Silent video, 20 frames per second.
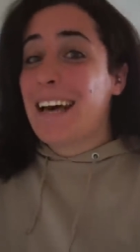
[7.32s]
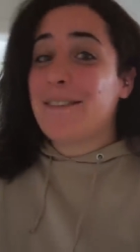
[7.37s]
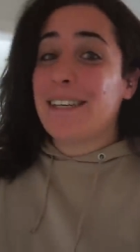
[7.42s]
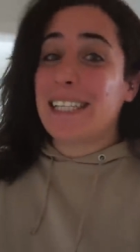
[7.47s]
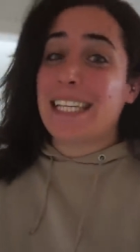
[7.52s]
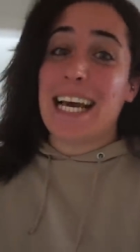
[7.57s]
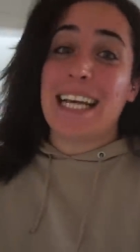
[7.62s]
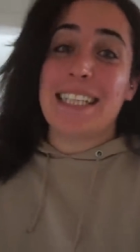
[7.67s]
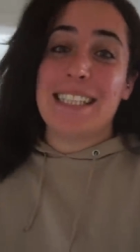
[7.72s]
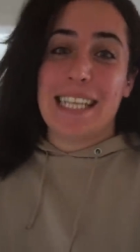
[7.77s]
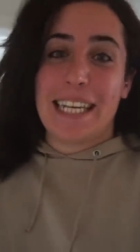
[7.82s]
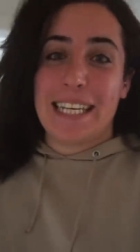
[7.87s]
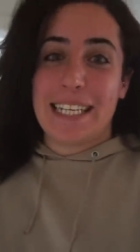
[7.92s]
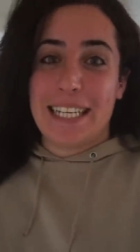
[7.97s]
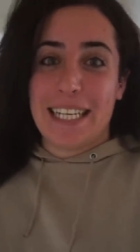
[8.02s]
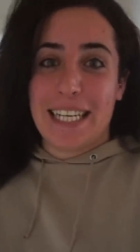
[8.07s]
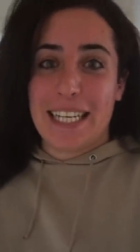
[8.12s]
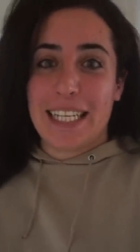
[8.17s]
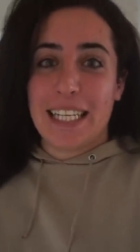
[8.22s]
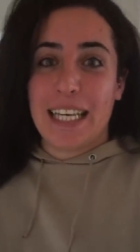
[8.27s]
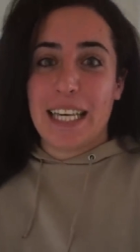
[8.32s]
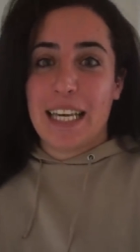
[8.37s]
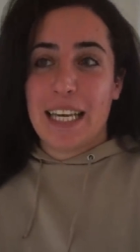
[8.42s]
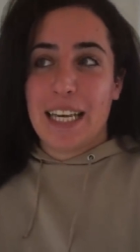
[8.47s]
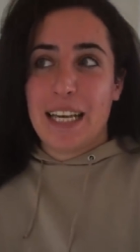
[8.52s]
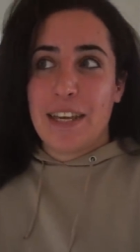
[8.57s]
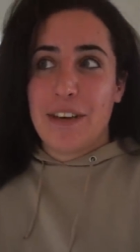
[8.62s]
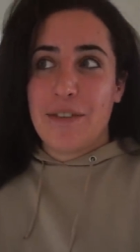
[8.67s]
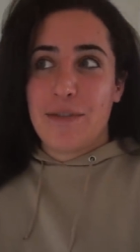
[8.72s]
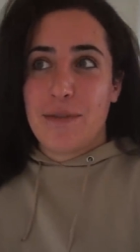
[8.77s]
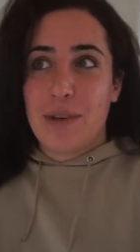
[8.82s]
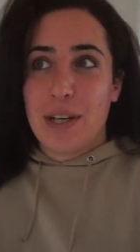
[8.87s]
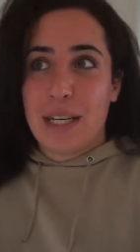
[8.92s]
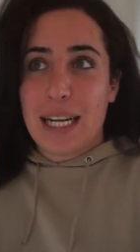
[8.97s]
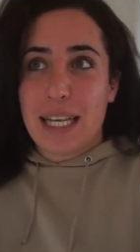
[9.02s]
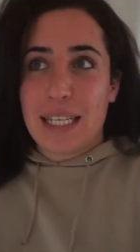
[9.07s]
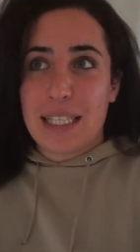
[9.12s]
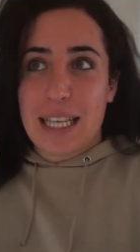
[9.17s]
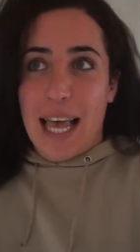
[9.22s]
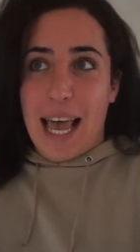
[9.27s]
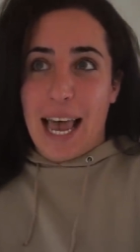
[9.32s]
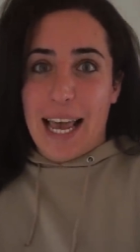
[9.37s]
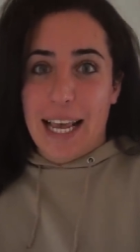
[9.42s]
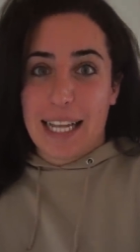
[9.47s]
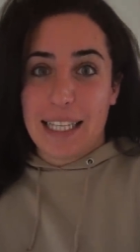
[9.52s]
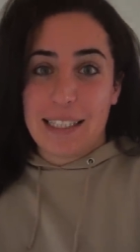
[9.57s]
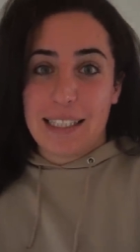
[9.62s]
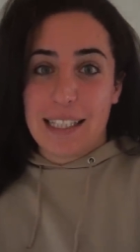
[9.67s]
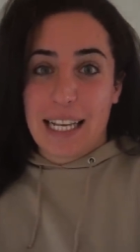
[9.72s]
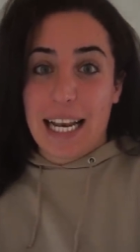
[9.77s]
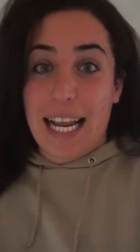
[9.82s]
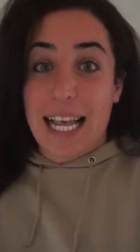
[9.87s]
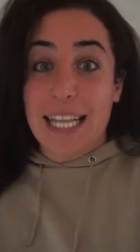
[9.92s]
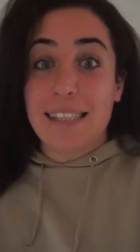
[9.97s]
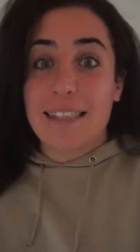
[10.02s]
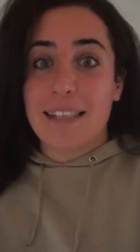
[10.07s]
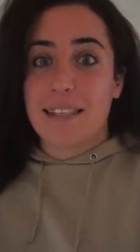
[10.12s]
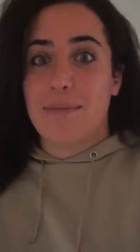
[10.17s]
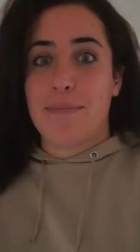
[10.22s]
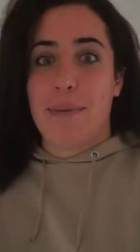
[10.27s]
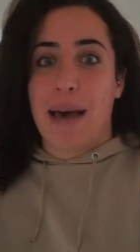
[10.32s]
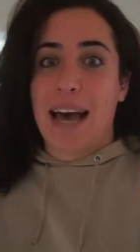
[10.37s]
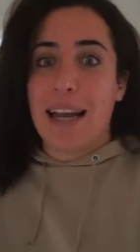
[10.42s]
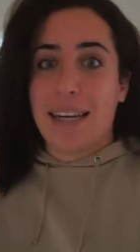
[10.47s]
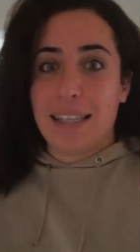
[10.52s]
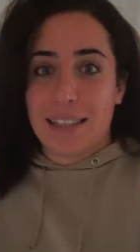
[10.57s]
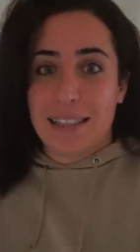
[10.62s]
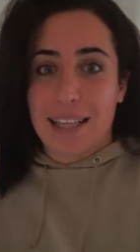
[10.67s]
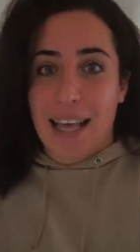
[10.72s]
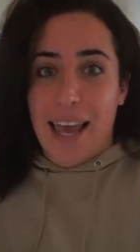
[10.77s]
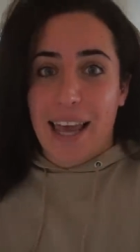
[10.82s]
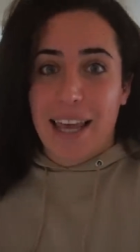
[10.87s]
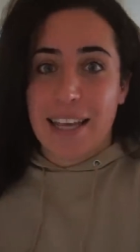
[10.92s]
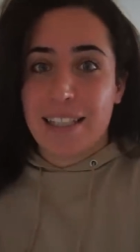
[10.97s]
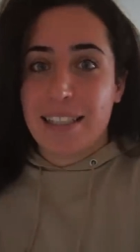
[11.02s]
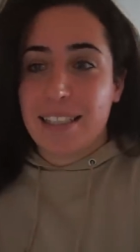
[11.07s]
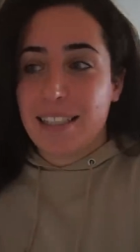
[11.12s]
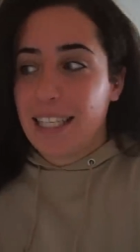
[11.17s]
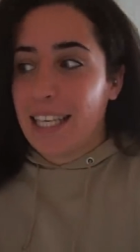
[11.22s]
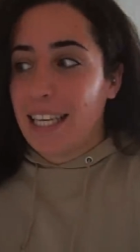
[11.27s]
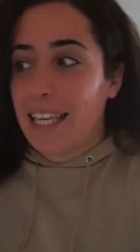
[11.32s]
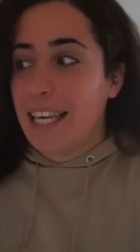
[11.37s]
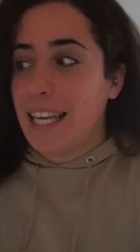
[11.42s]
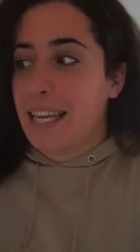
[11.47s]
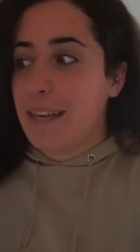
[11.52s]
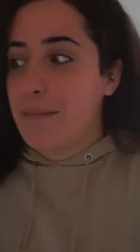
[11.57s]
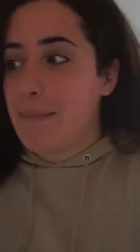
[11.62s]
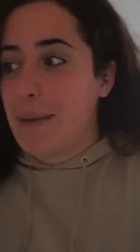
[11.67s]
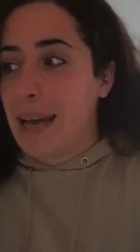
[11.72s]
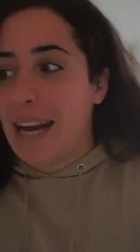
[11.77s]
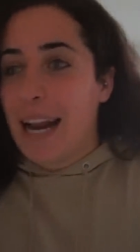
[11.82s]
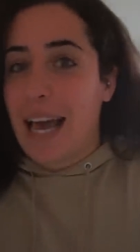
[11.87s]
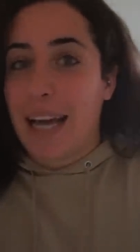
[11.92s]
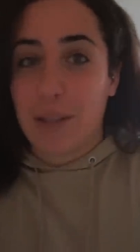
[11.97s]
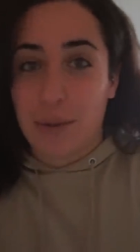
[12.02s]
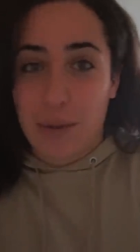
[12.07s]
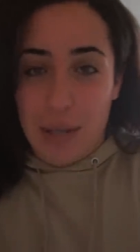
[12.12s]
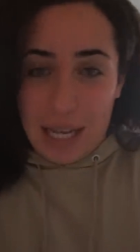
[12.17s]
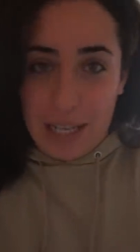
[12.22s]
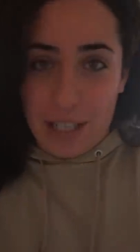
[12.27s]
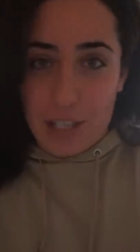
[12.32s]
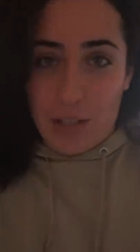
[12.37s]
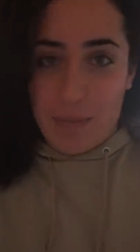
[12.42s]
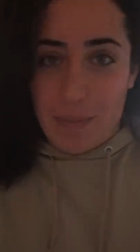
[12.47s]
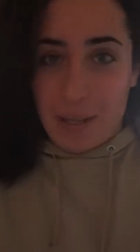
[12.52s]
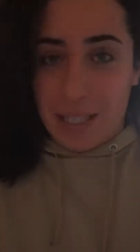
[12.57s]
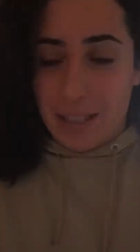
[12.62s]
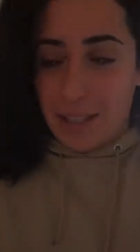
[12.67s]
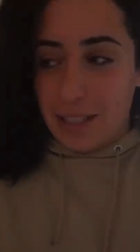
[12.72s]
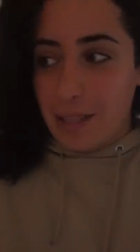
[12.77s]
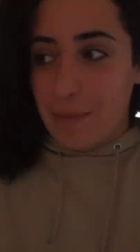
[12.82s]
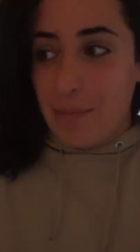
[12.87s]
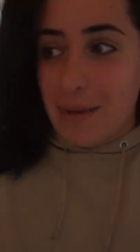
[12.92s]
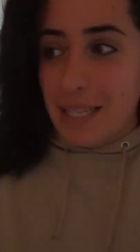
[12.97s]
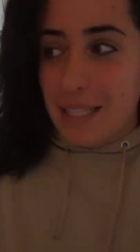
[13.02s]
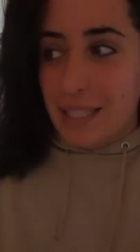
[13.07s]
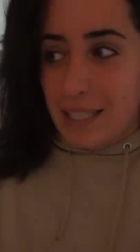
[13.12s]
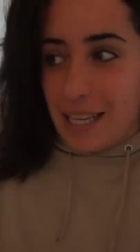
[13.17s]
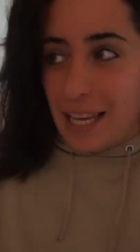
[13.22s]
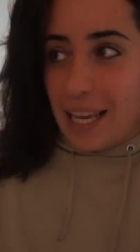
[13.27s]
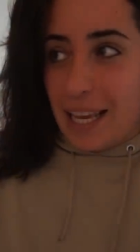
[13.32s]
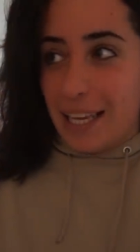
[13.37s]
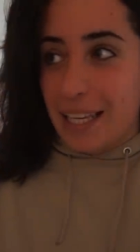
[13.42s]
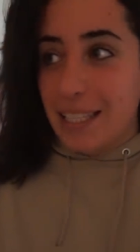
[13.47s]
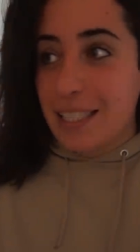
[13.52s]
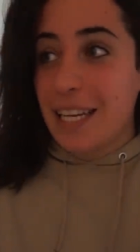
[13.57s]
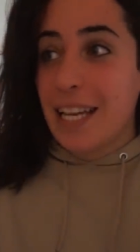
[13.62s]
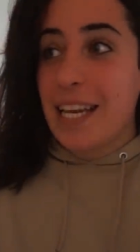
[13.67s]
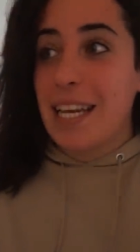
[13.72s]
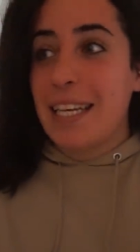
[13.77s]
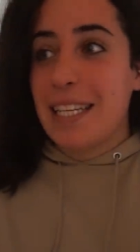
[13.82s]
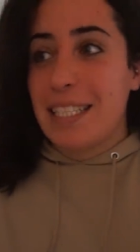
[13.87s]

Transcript: Aber tatsächlich wird das eins der letzten Male sein, die ihr mein aktuelles Schminkzimmer seht,